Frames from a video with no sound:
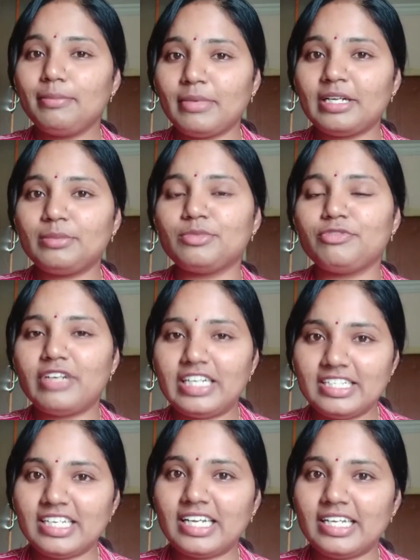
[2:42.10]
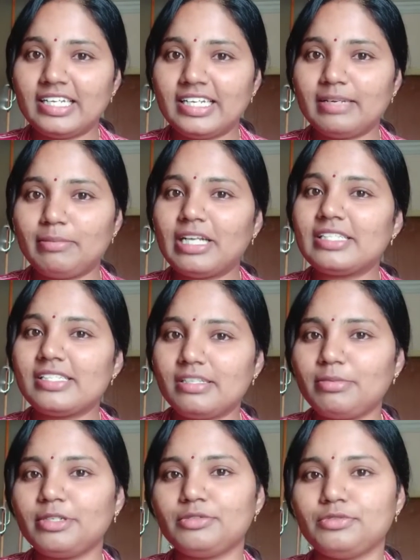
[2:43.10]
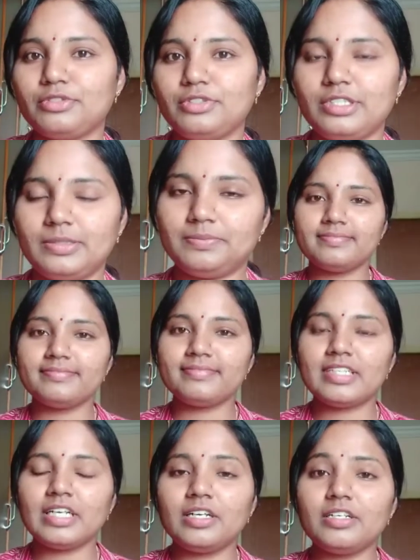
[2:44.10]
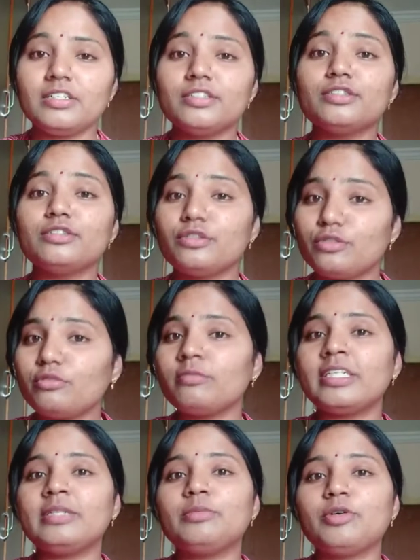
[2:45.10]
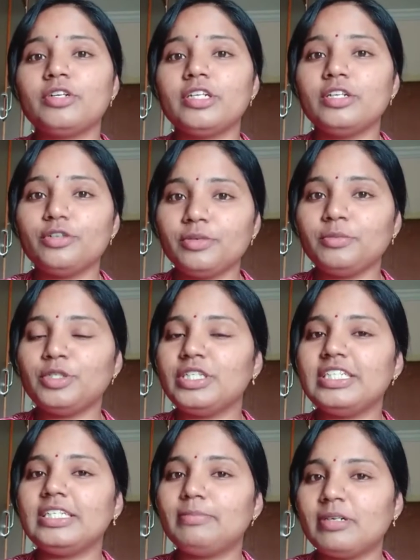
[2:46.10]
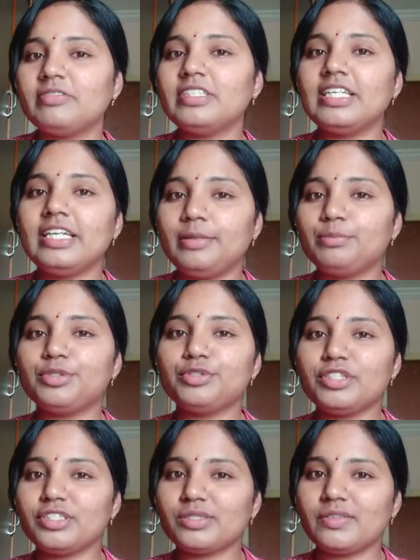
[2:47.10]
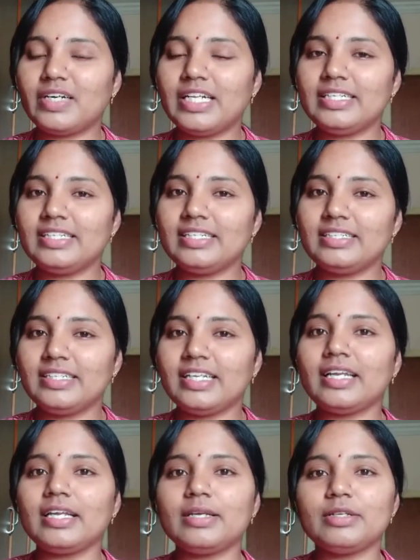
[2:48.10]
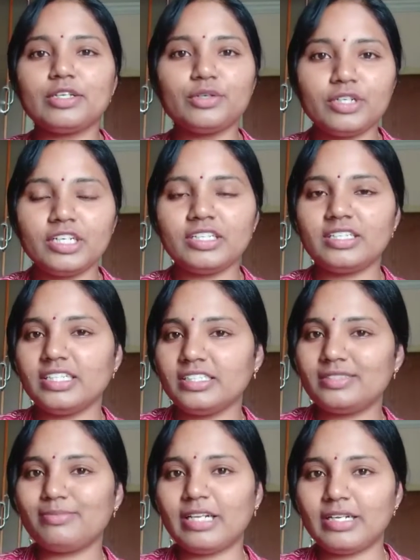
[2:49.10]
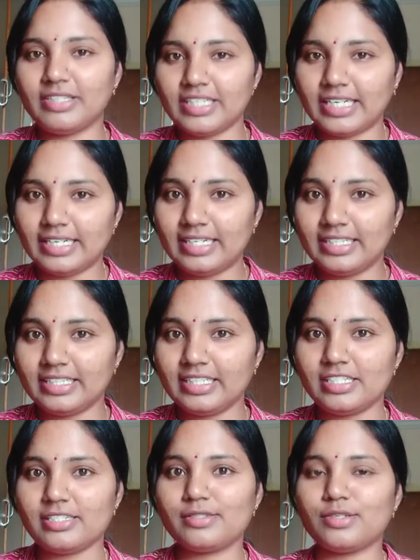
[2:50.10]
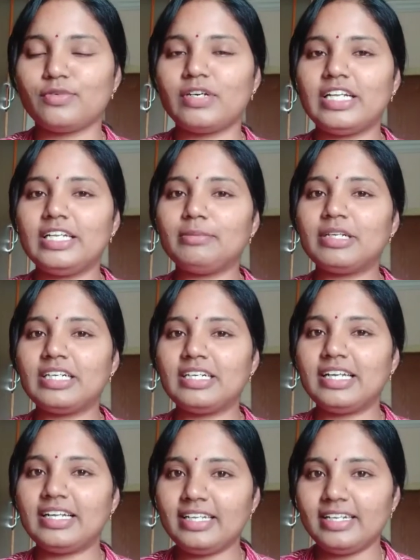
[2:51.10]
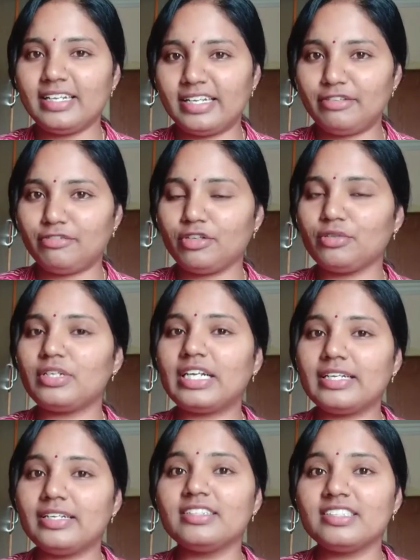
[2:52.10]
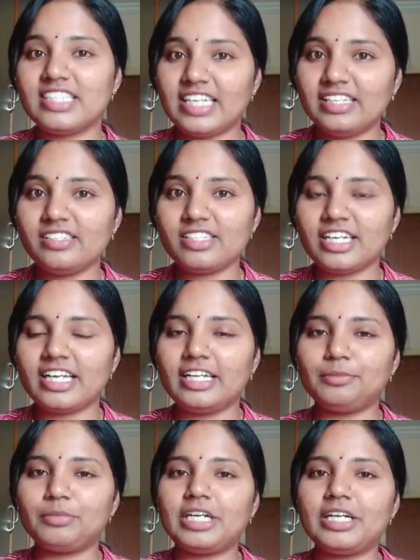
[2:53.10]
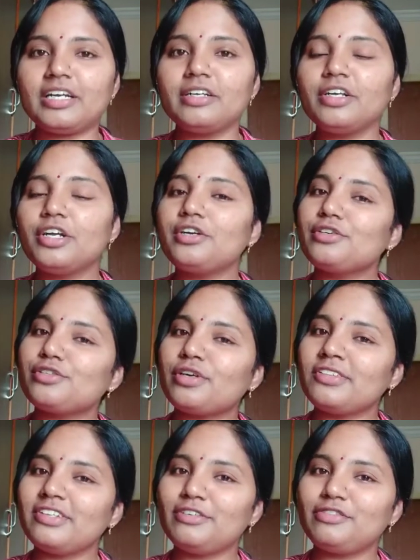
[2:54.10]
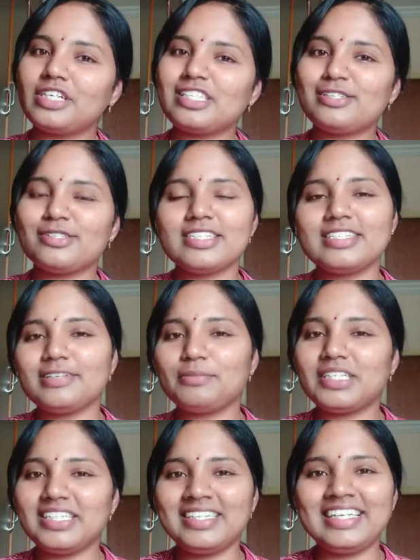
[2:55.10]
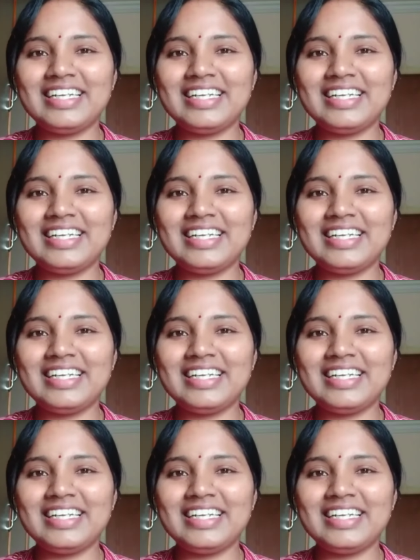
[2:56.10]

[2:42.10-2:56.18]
మనము ఫైట్ చేయగలిగే కెపాసిటీ పెరుగుతుంది సో మన బాడీలో ఇమ్యూనిటీ పవర్ని ఇంప్రూవ్ చేసుకోవాలి అంటే కొన్ని థింగ్స్ మనం రెగ్యులర్గా చేసుకోవాలి మన డైలీ లైఫ్లో రెగ్యులర్ చేంజ్ చేయాలన్నమాట సో అందులో ఫస్ట్ వచ్చేసి మనం